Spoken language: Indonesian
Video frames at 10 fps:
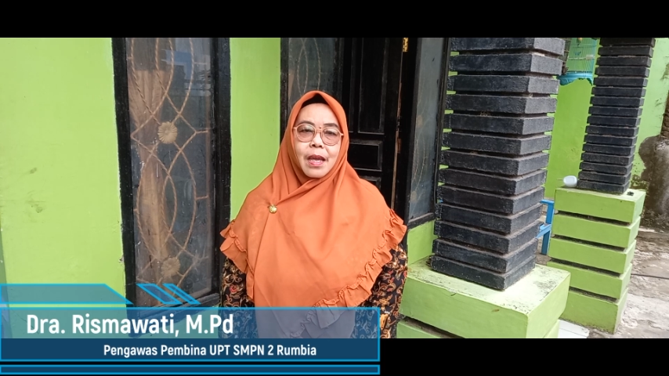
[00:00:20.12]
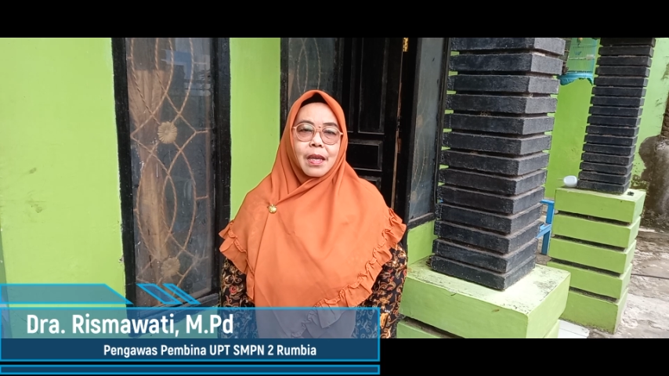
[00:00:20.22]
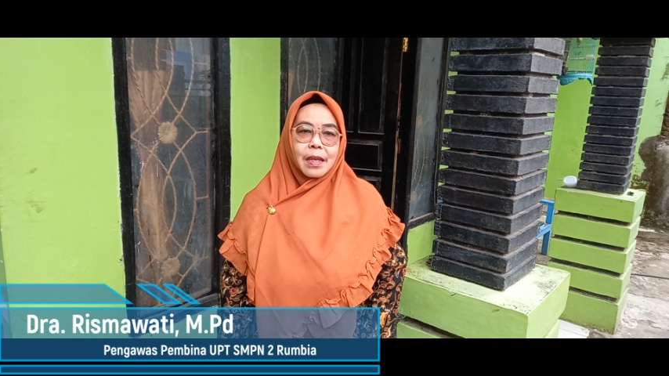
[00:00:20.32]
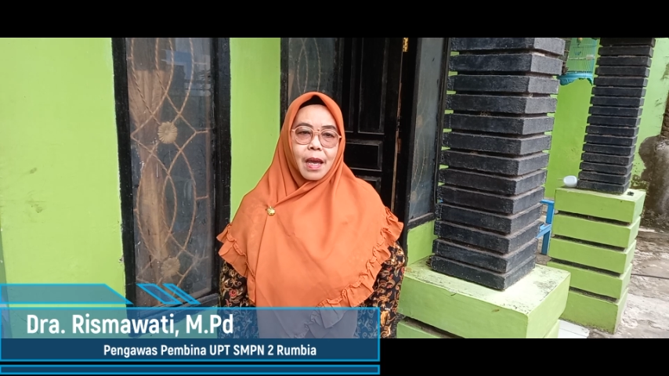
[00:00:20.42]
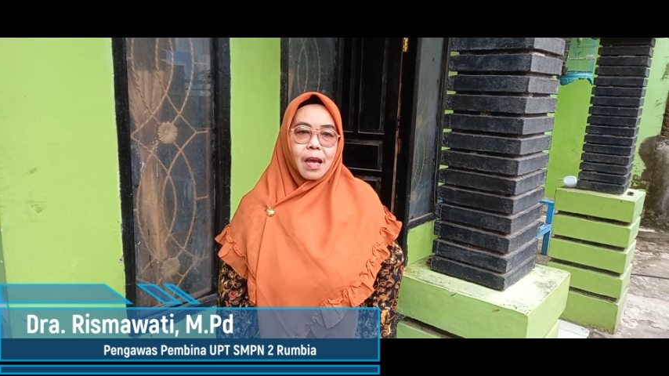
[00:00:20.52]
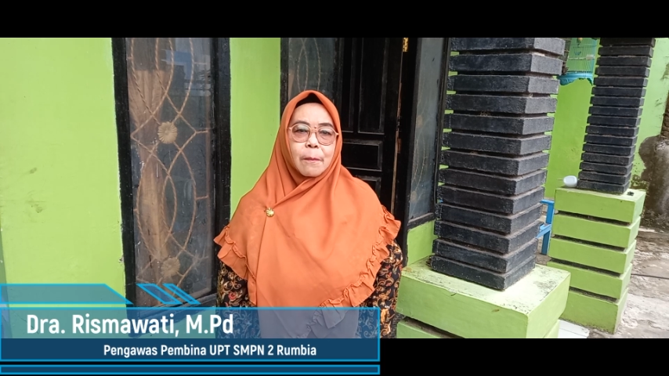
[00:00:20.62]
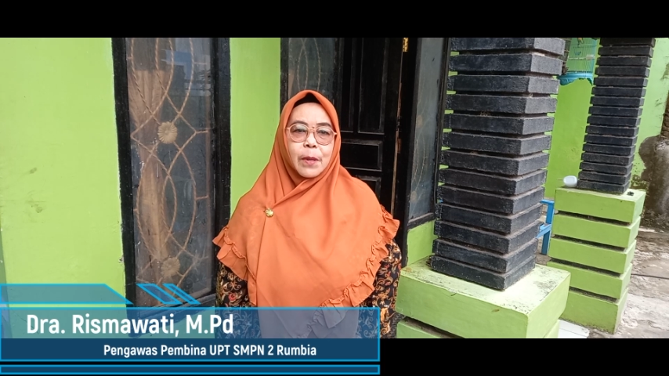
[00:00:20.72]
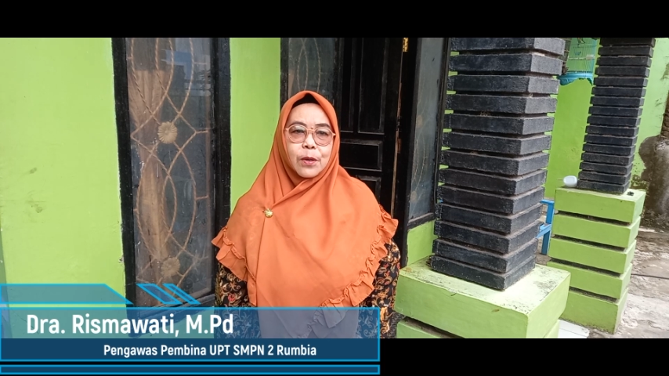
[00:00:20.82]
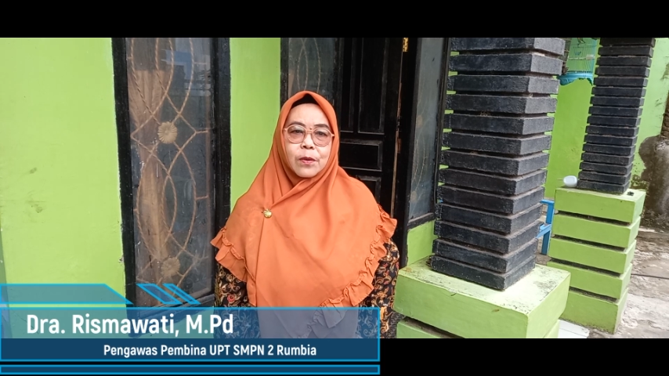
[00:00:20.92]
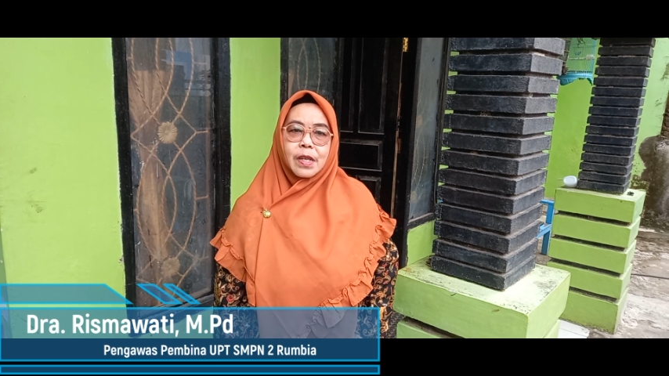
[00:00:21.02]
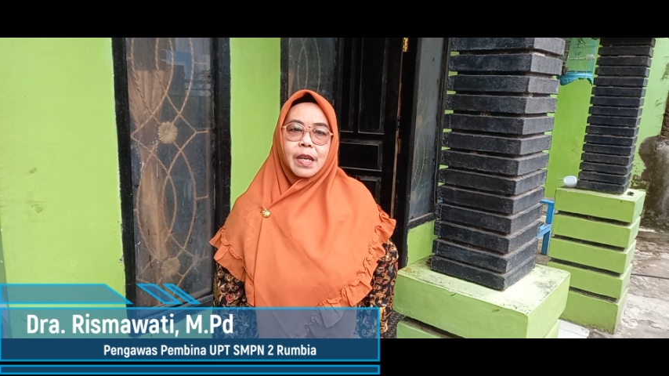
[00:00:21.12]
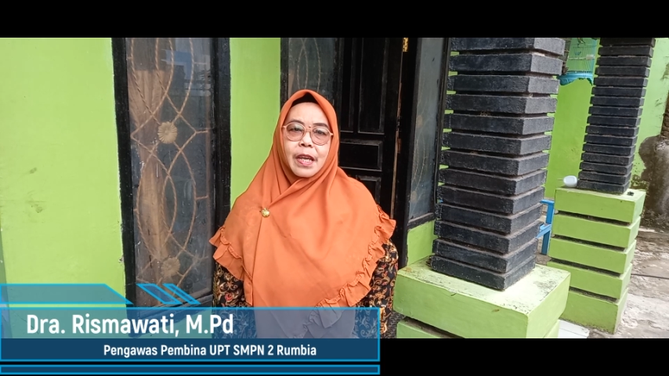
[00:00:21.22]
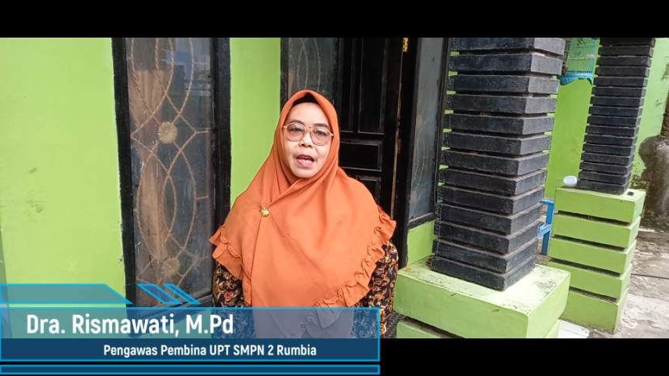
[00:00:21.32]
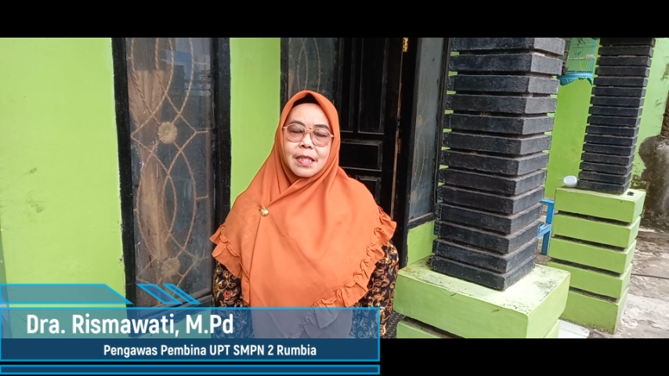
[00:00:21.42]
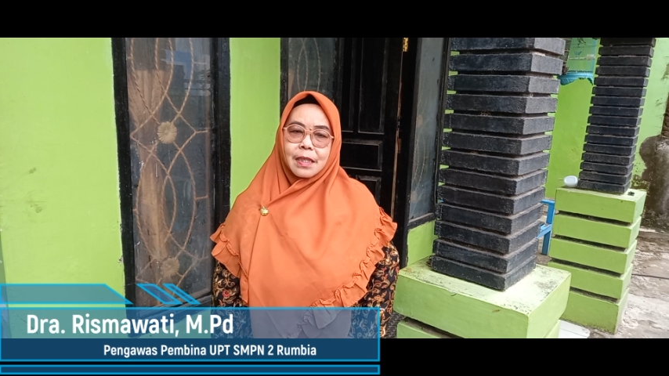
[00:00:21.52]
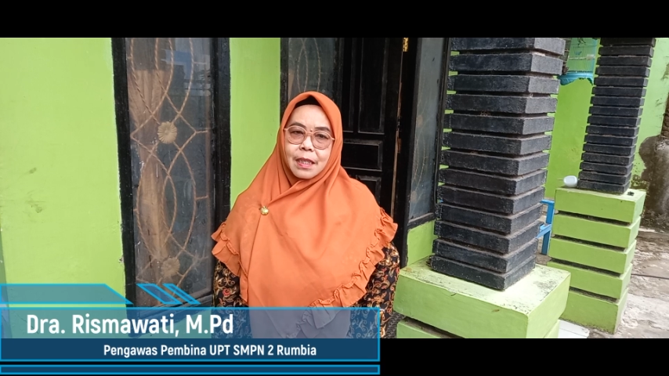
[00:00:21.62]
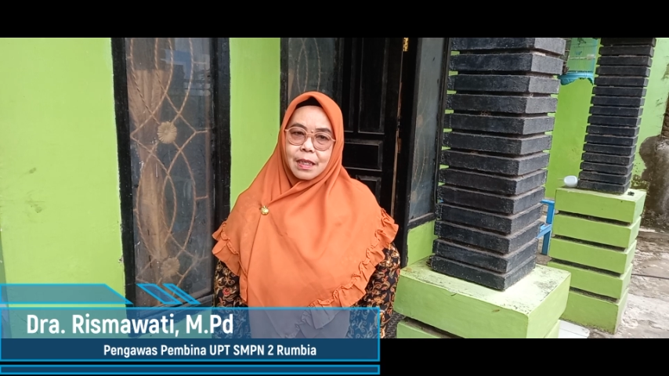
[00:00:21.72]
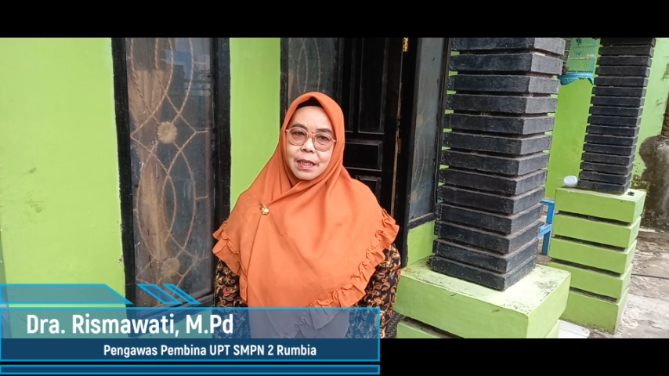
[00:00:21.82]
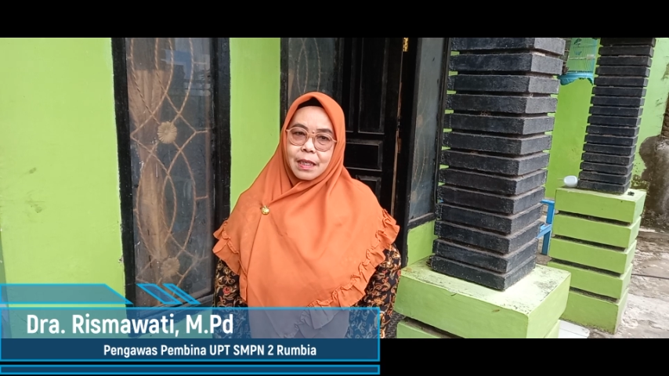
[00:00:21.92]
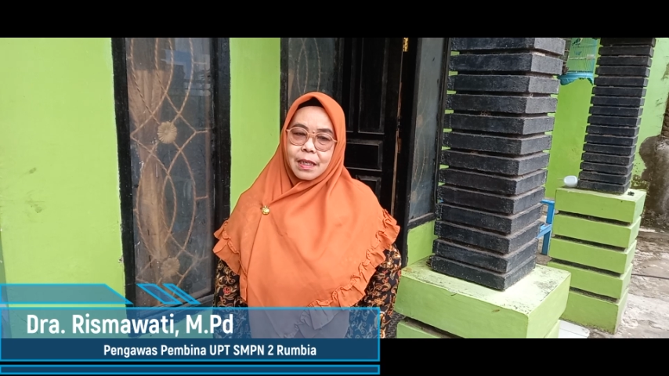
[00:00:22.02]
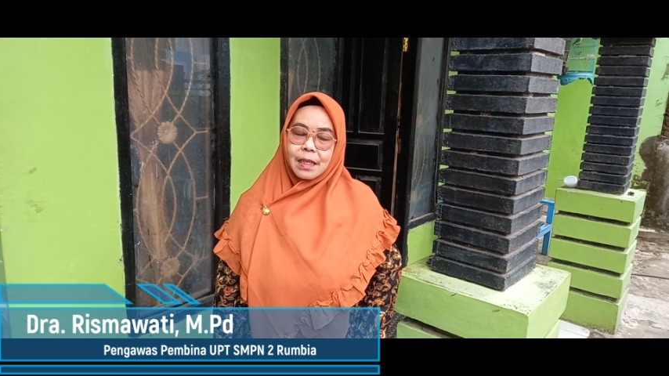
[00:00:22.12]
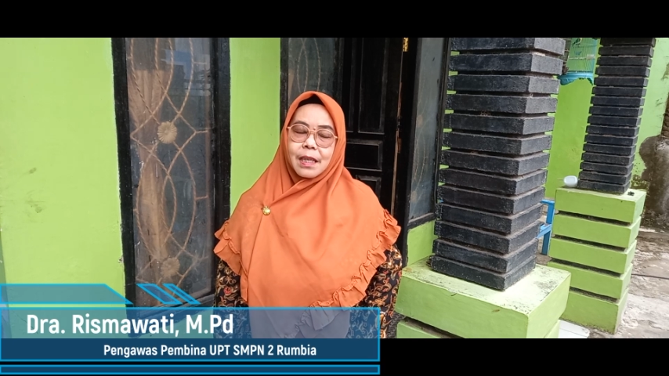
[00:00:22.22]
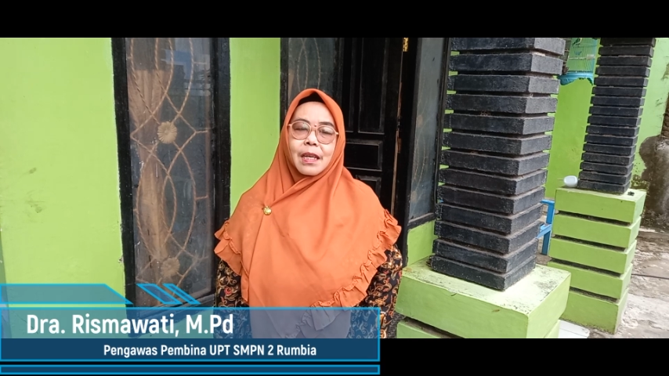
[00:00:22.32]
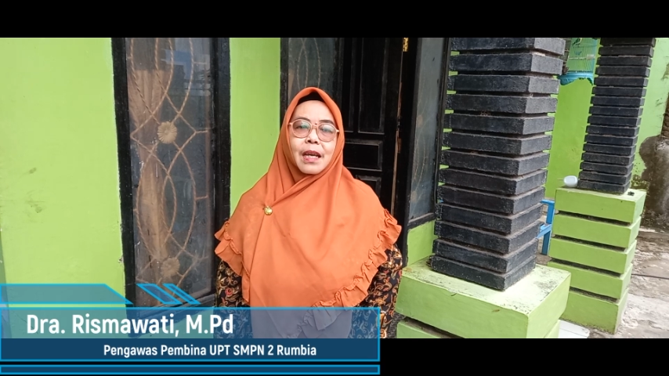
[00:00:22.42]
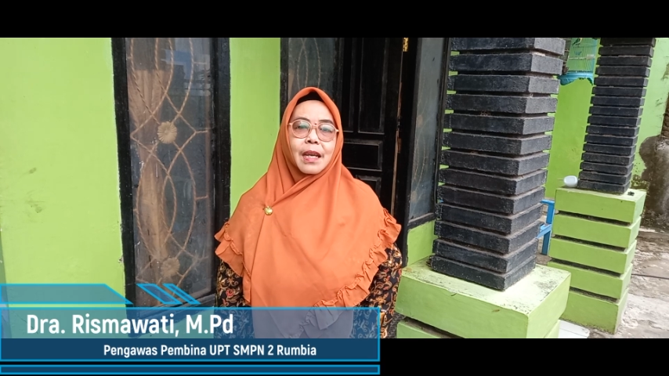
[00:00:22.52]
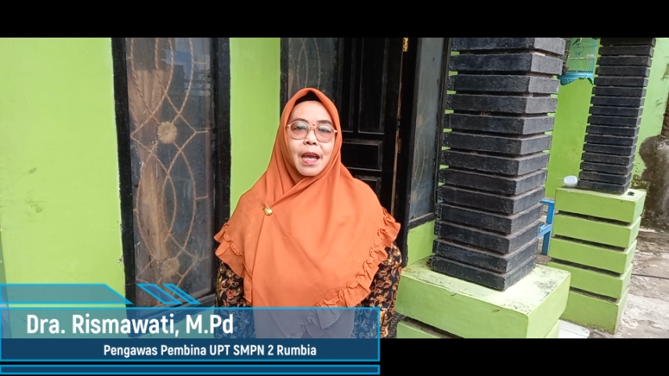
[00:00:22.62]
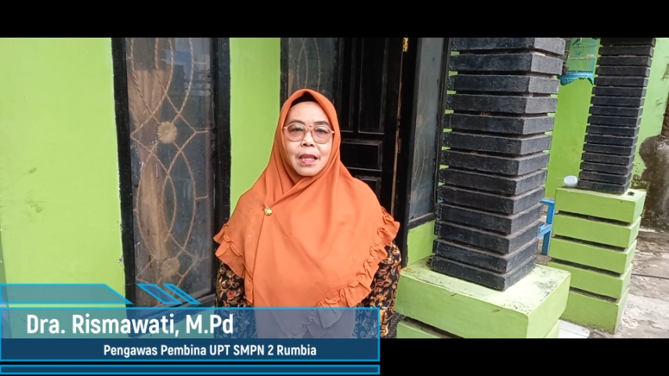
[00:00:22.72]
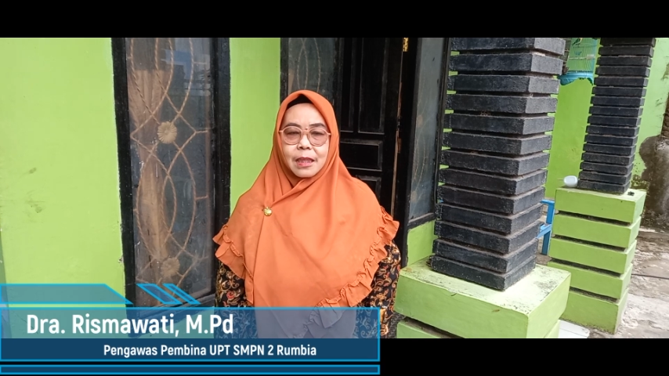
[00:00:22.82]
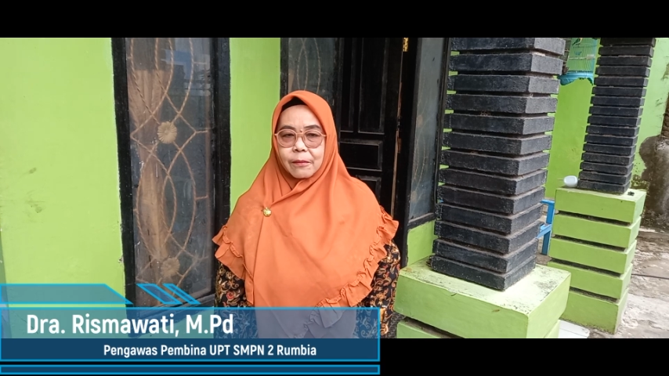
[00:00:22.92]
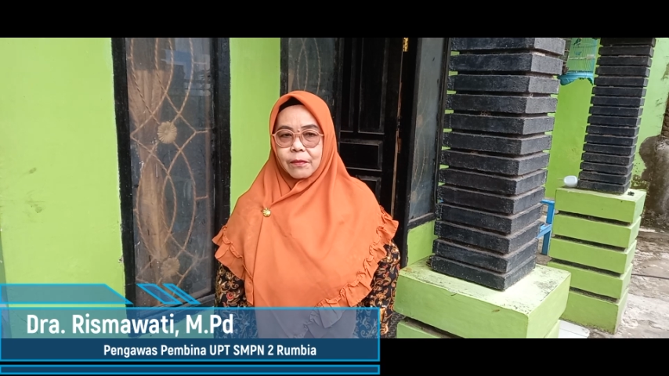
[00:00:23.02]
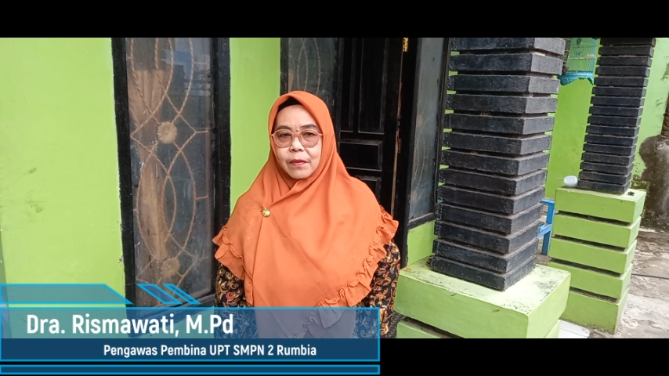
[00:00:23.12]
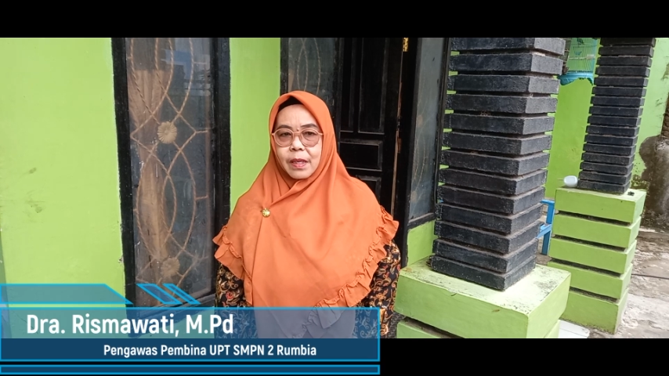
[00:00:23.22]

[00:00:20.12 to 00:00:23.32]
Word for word: yang penuh dedikasi tinggi, kreatif,